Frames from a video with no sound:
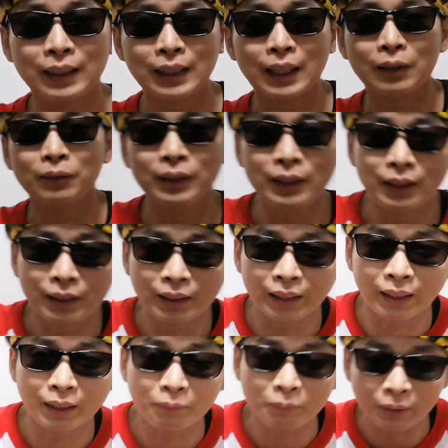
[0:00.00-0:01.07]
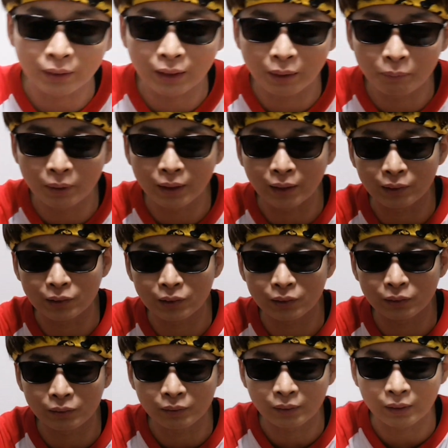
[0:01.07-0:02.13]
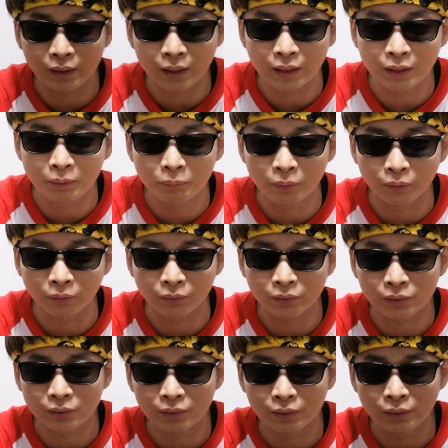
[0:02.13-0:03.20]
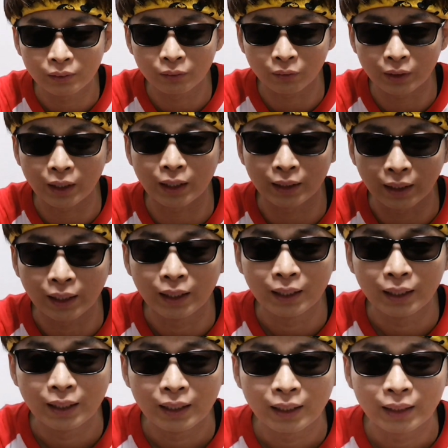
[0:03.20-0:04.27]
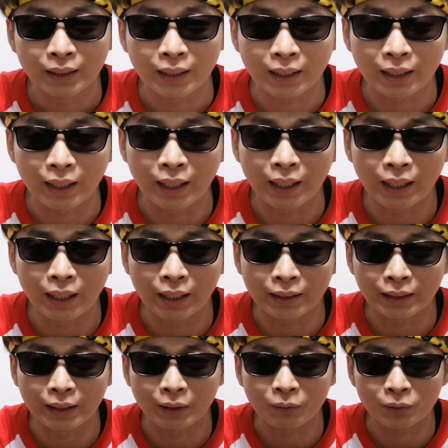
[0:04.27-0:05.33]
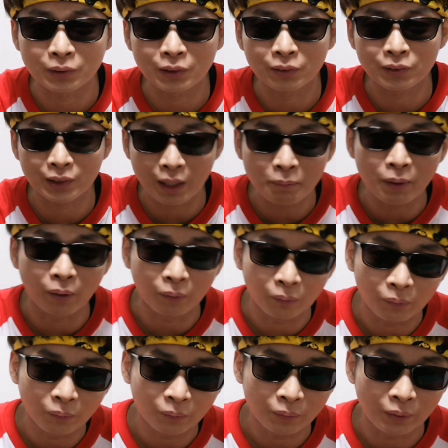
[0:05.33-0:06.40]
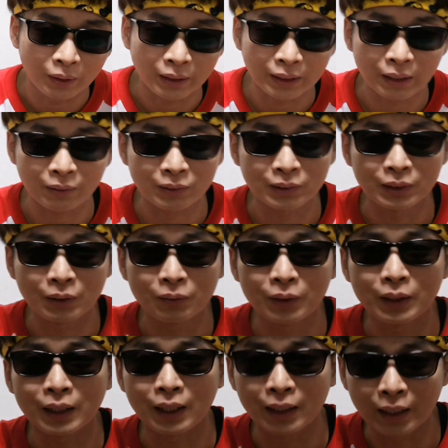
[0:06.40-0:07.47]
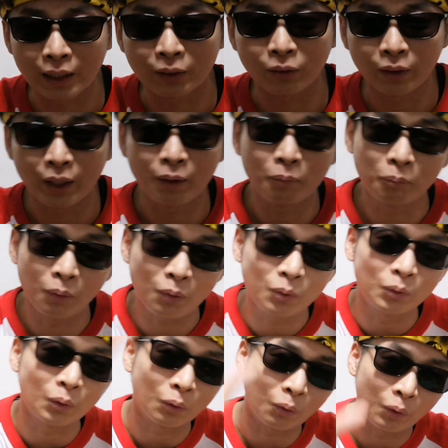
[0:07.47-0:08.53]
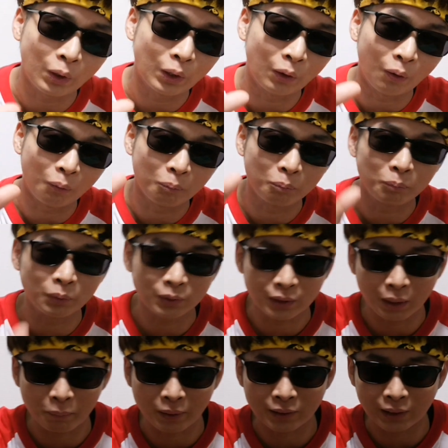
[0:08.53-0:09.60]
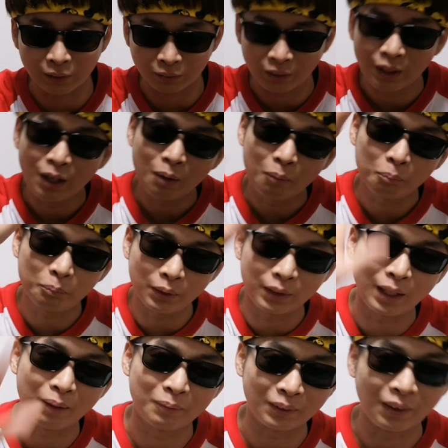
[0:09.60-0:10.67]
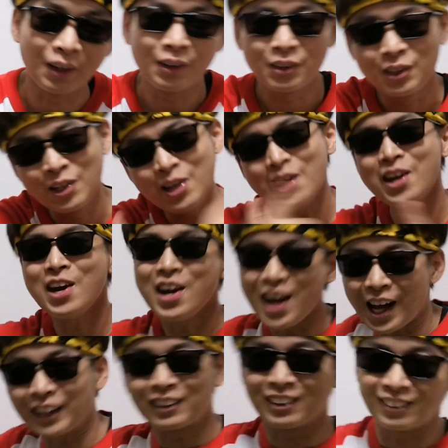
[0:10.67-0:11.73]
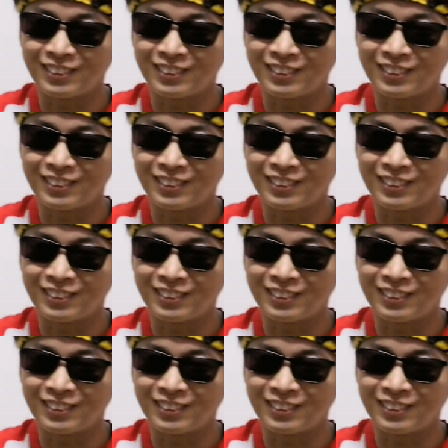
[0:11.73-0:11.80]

気軽に、えー、BKB が何人ものキャラでなんか当てれこしてる様を、えー、楽しんでくれたらなと、えー、僕の声をぶつけました。BKB で、ヒーやっ